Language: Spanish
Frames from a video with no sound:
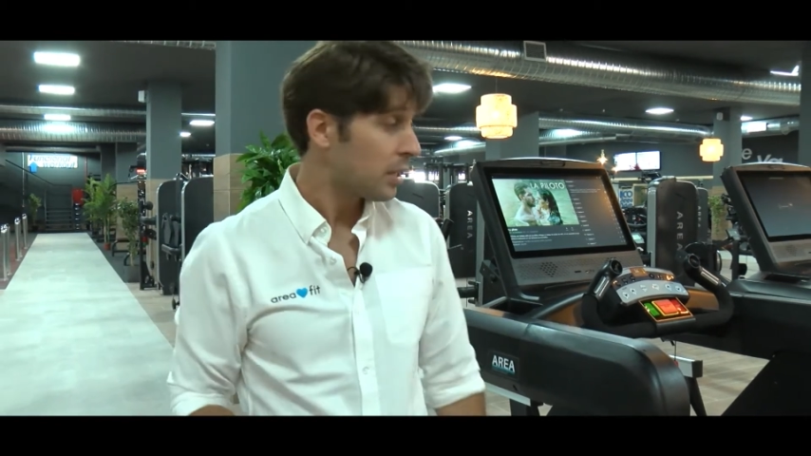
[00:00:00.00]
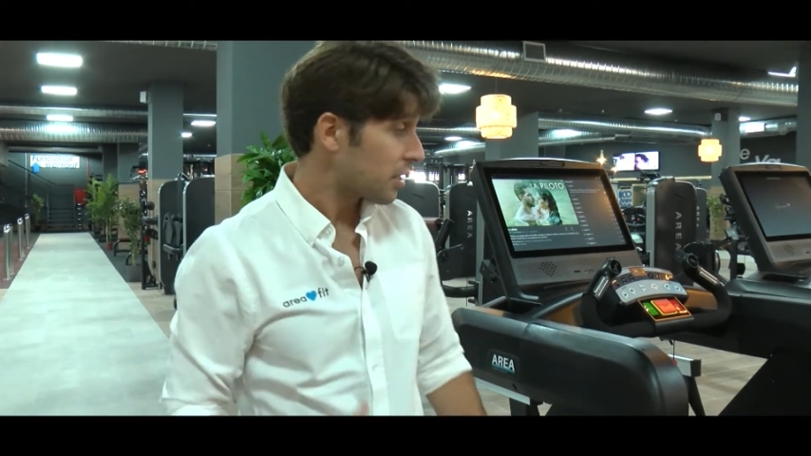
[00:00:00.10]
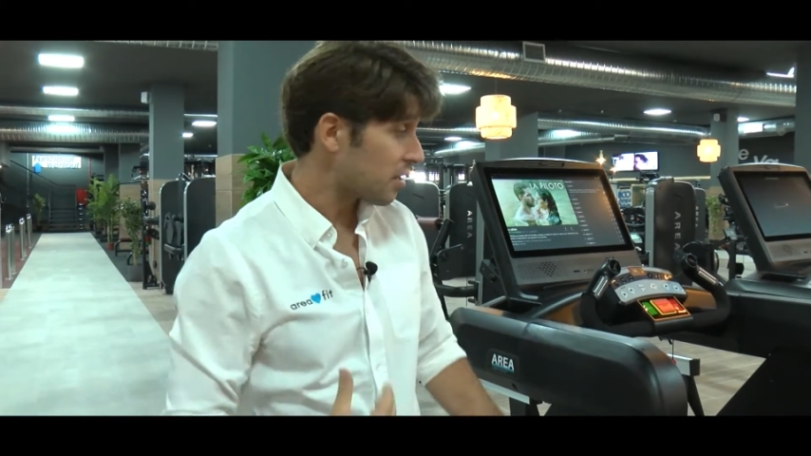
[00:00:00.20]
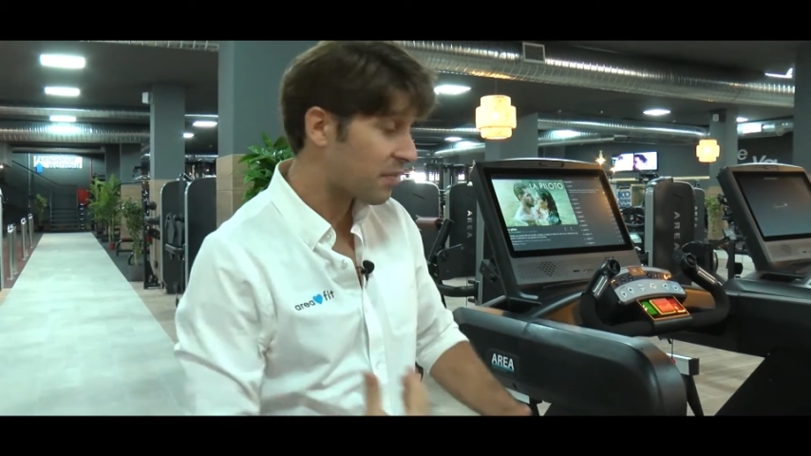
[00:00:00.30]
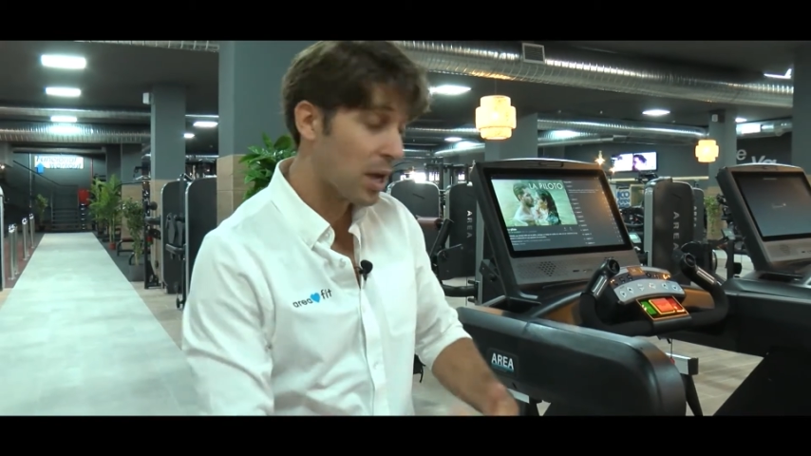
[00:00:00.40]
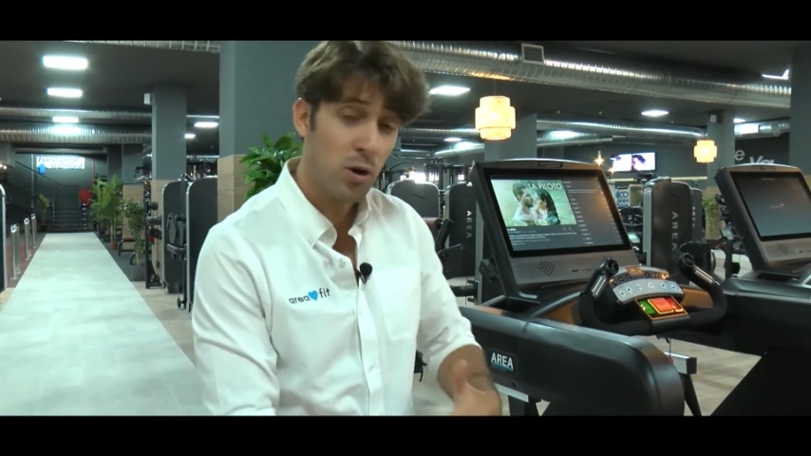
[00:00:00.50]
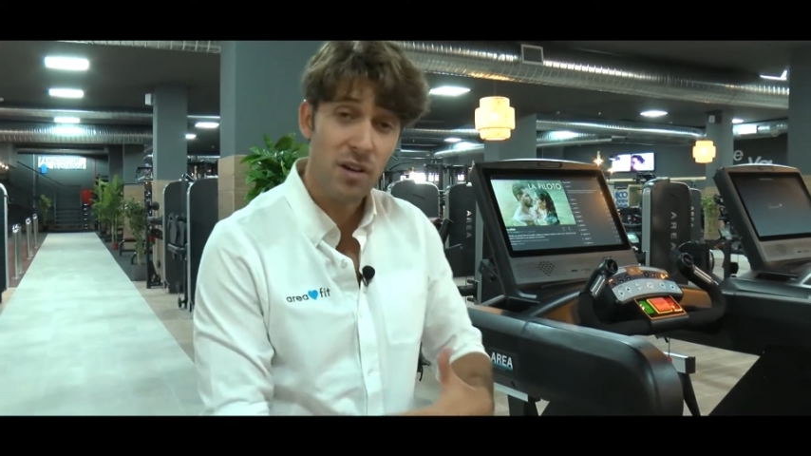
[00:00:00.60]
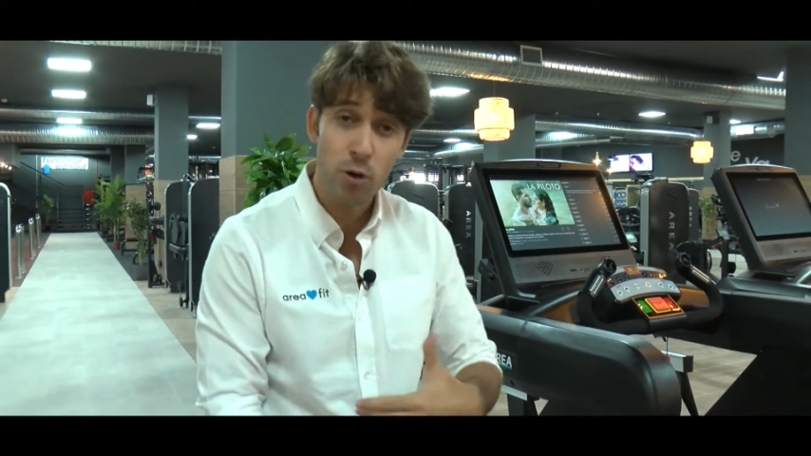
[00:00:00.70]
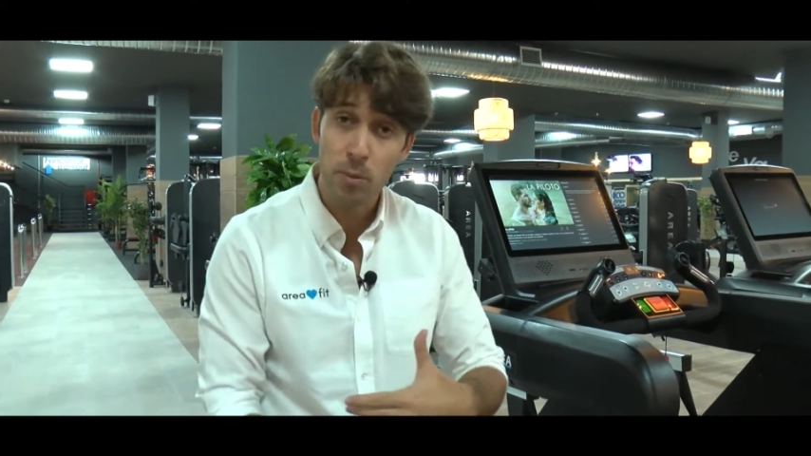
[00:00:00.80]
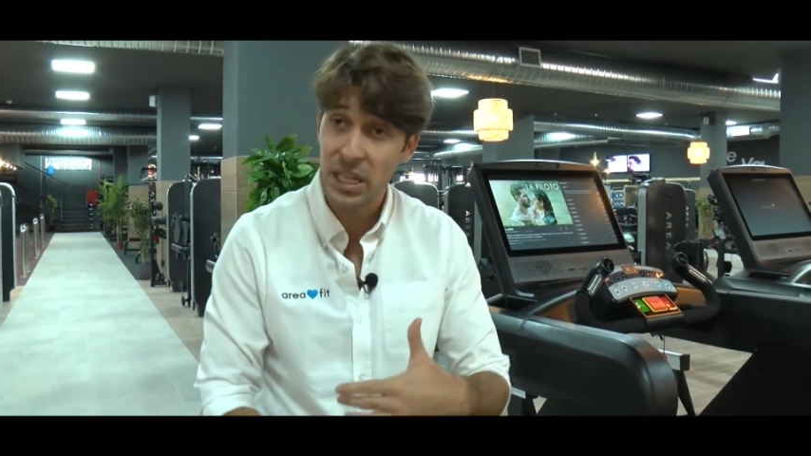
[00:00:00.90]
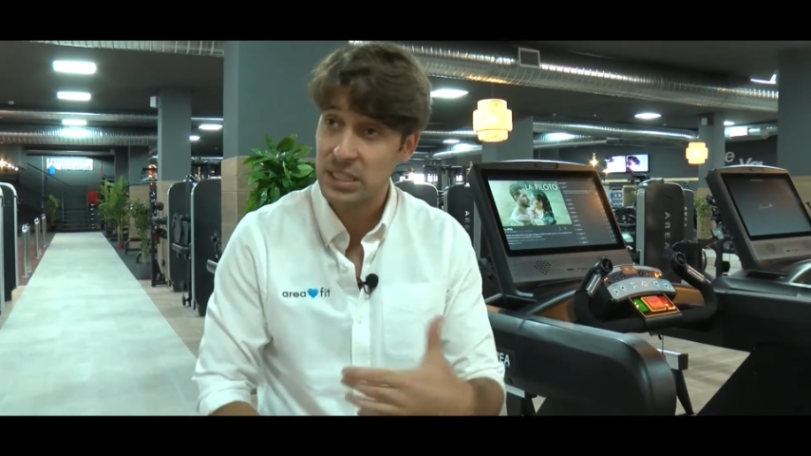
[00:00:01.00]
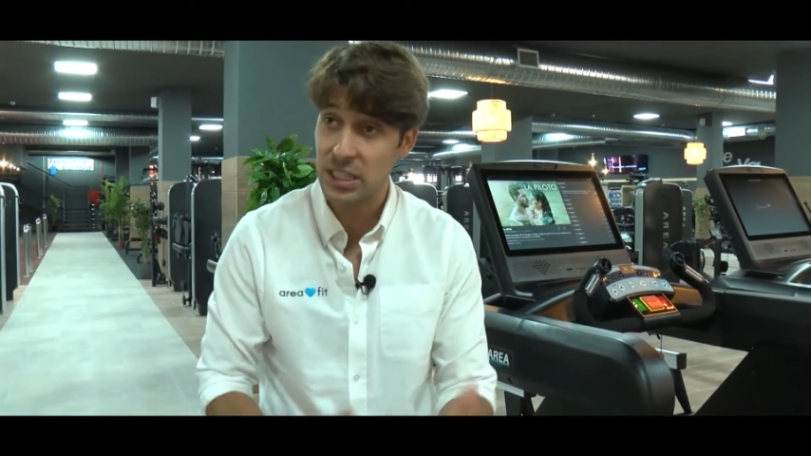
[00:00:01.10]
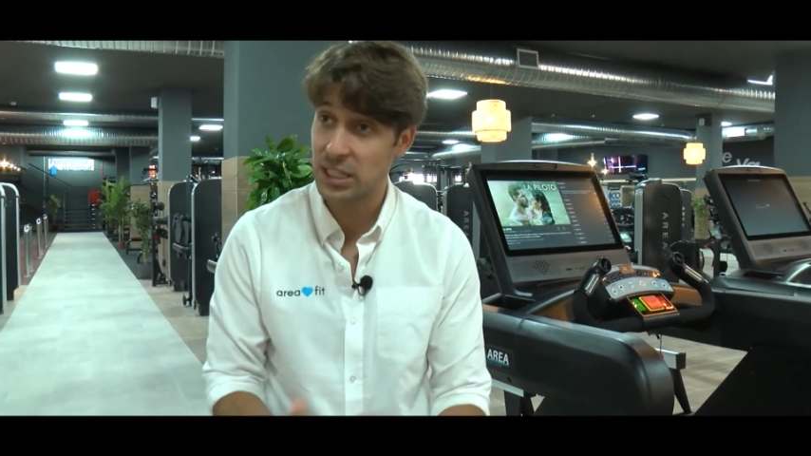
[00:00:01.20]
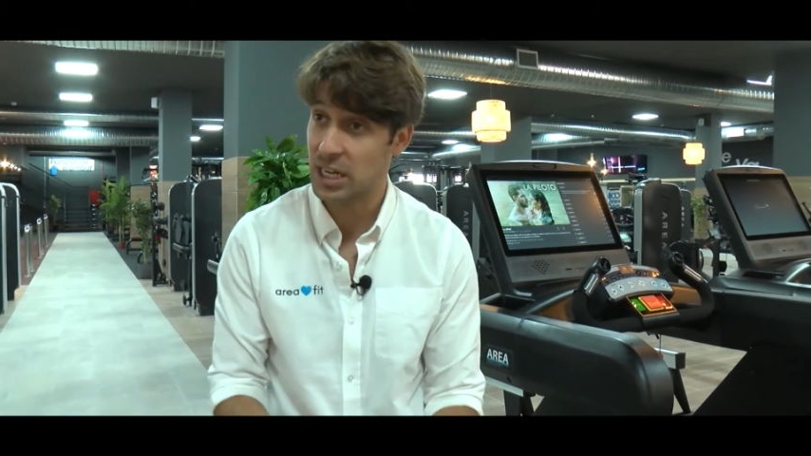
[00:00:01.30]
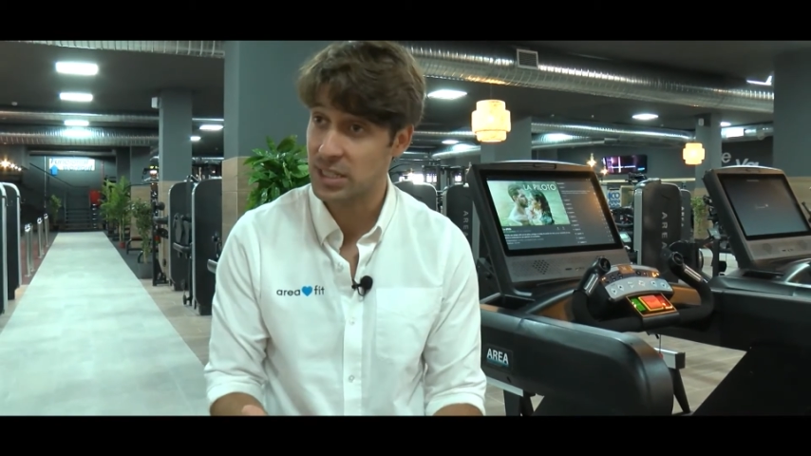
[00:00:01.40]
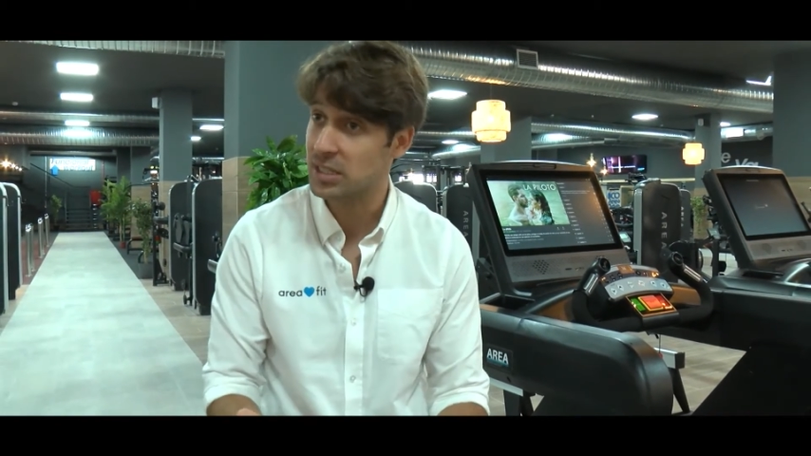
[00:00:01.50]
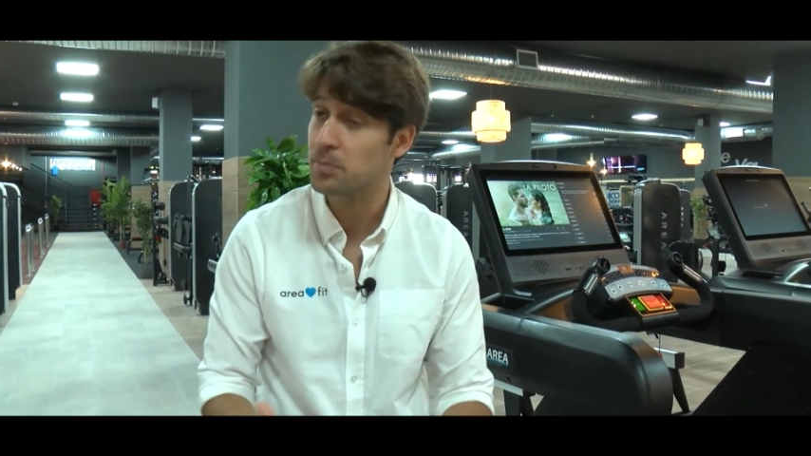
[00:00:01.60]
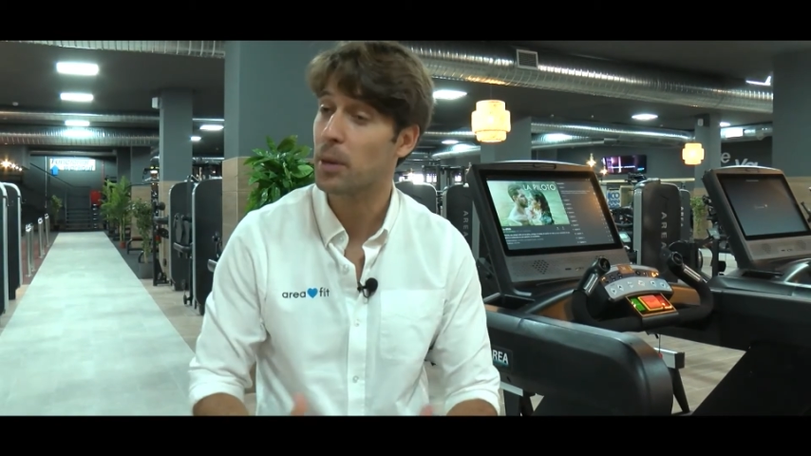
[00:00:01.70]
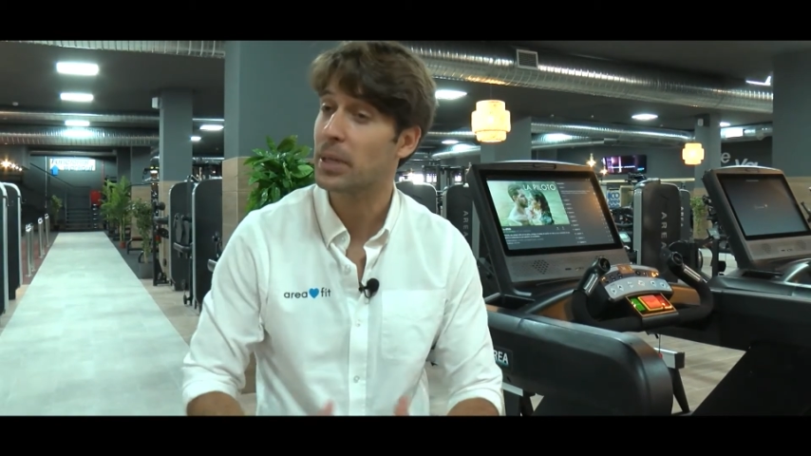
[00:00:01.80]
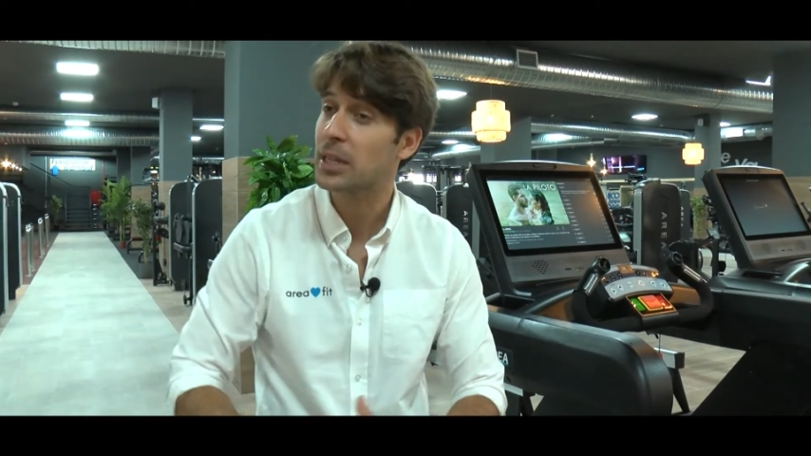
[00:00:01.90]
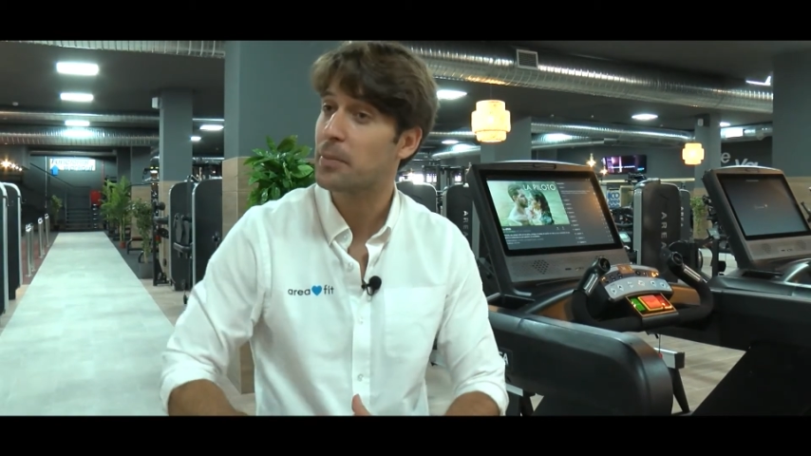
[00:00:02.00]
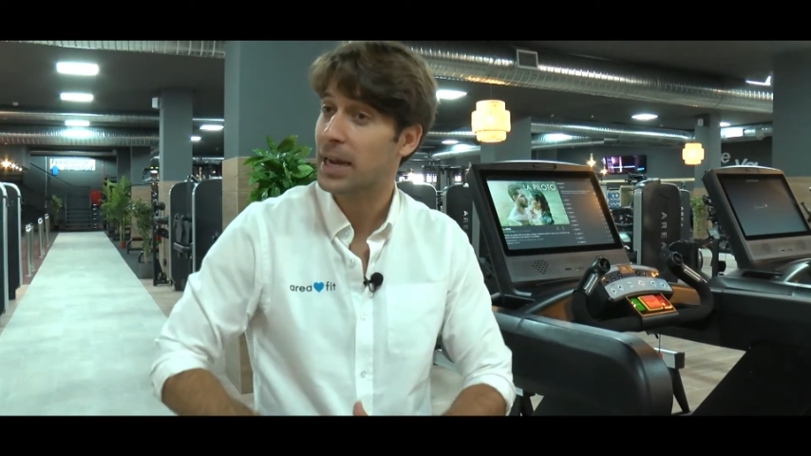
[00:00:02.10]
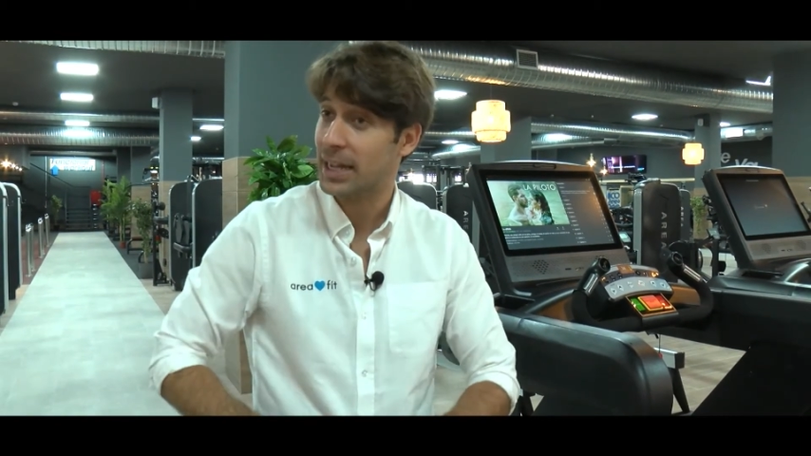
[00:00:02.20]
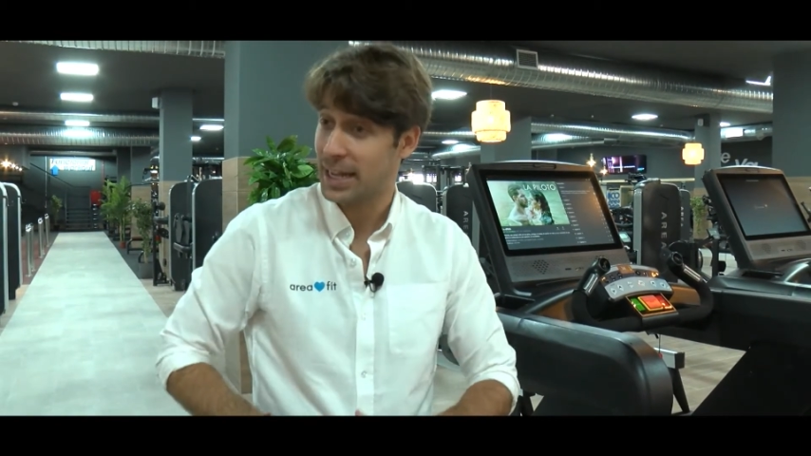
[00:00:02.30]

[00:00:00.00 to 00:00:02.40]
Y en fin, es una forma de entretenerse simplemente para